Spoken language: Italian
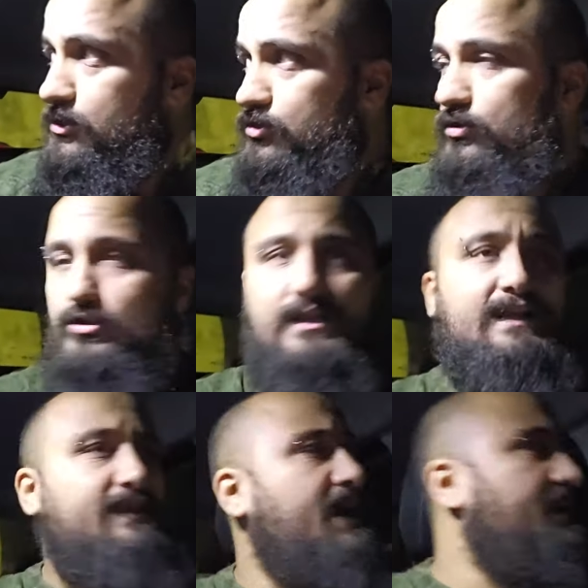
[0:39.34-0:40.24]
sono
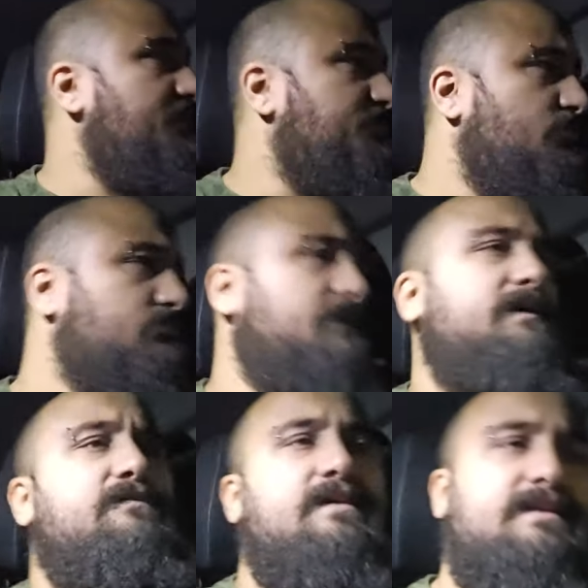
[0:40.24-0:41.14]
state anche brutte
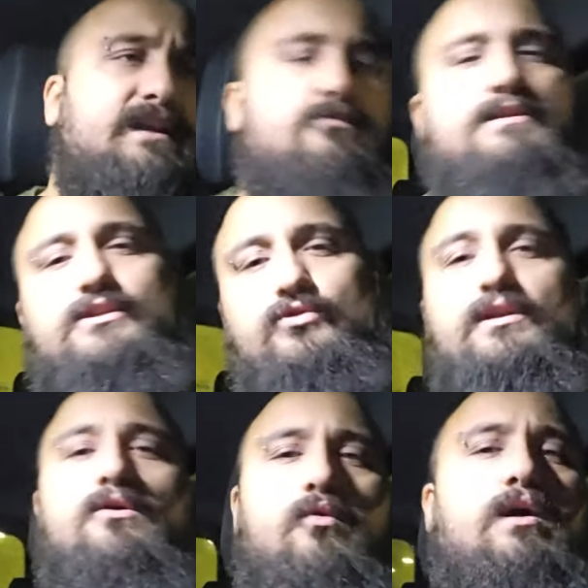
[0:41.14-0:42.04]
per via della
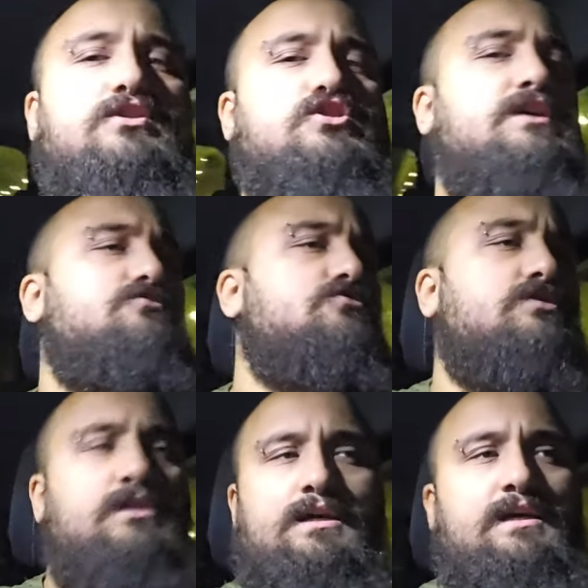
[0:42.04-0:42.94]
questione Juan
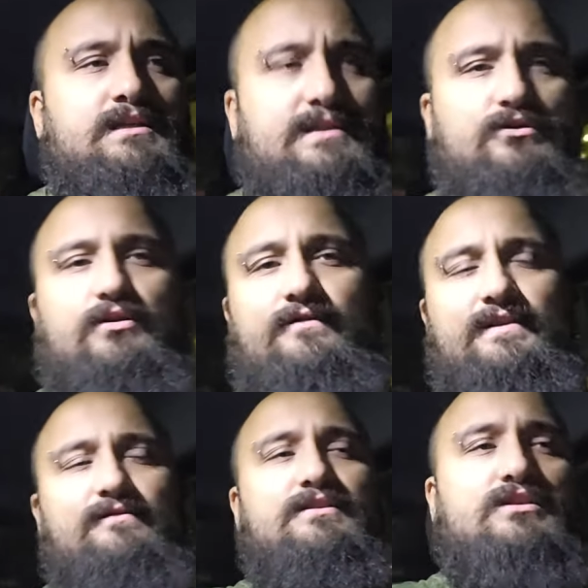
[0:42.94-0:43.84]
Jesus. Se non
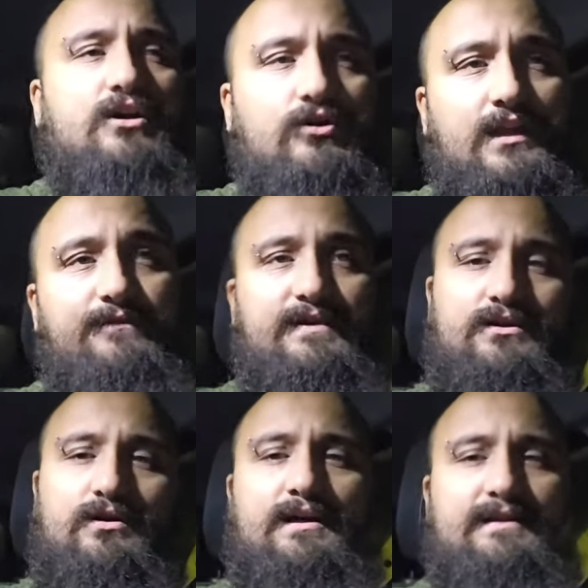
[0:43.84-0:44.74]
avete visto ancora il
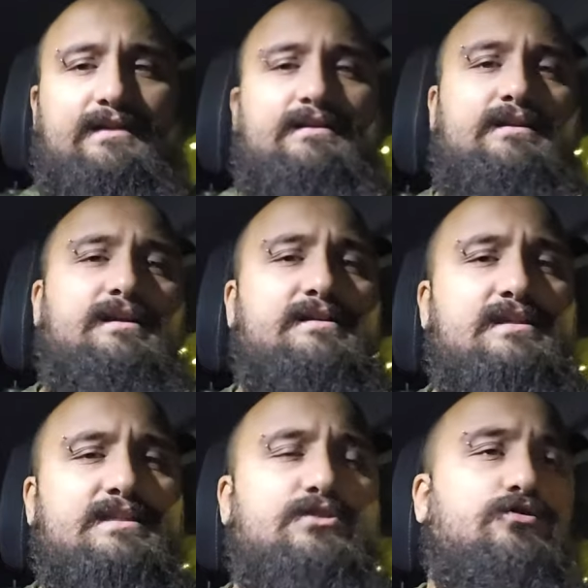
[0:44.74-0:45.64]
video andate nella
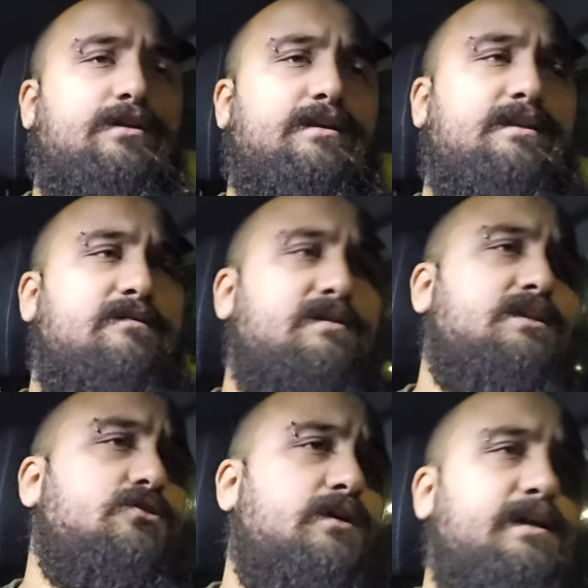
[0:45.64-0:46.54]
sezione dei
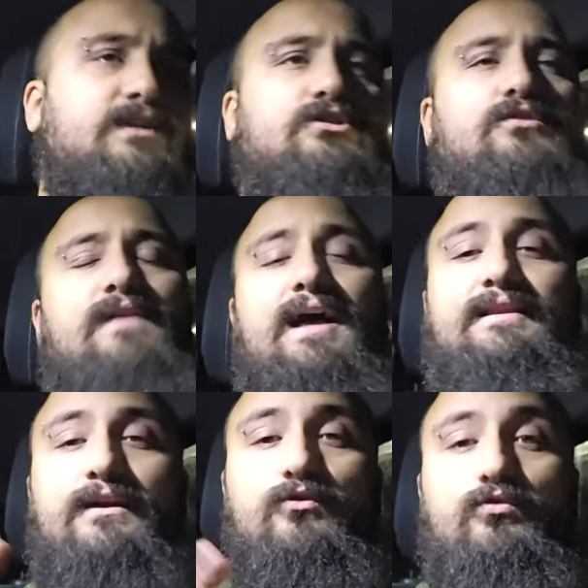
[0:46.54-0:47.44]
video e
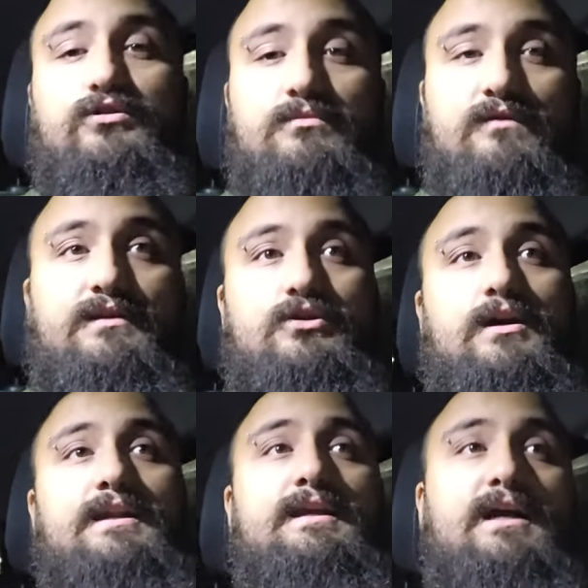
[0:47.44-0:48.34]
trovate l'ultimo video
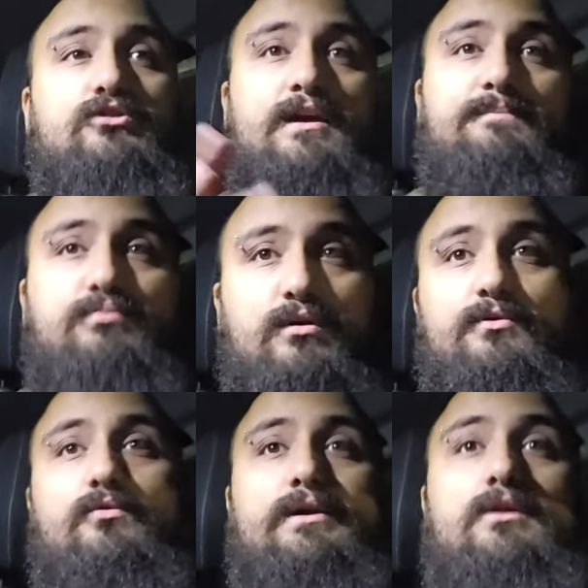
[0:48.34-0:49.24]
caricato, è
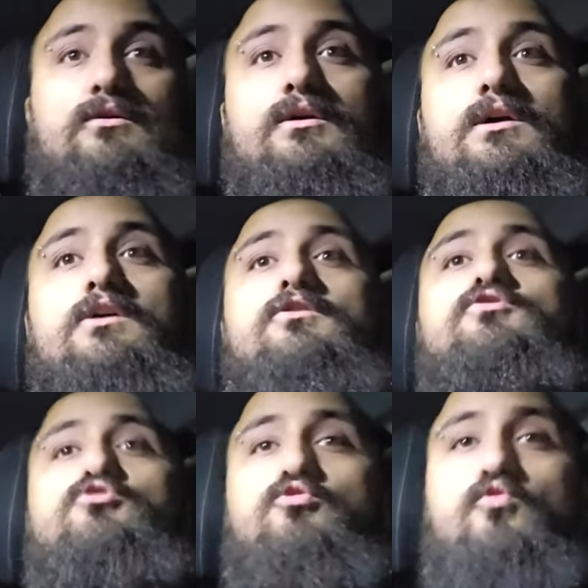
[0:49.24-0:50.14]
proprio quello
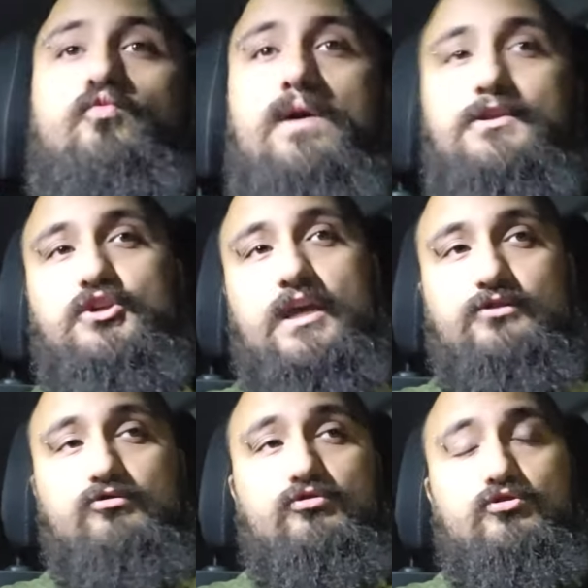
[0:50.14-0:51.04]
su Juan
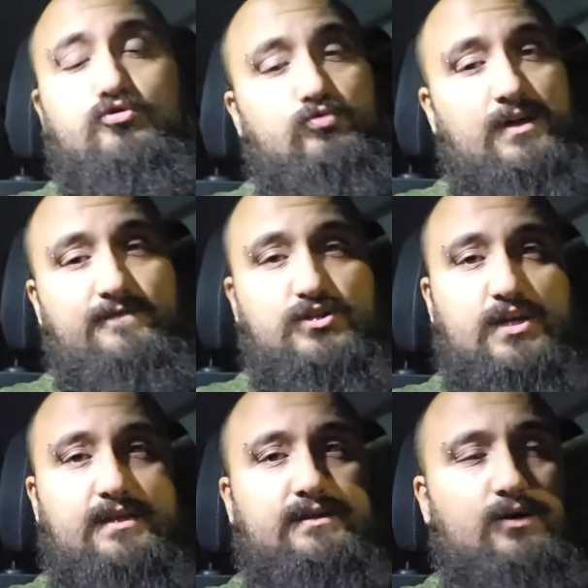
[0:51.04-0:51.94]
Jesus, sulla
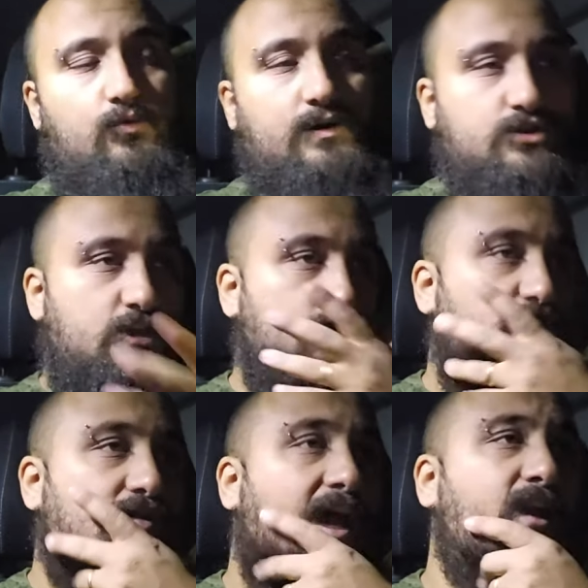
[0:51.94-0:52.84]
vicenda Juan
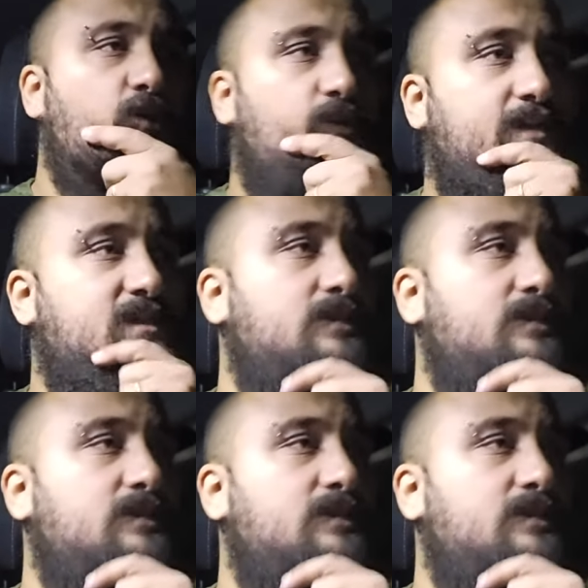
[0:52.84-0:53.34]
Jesus. Allora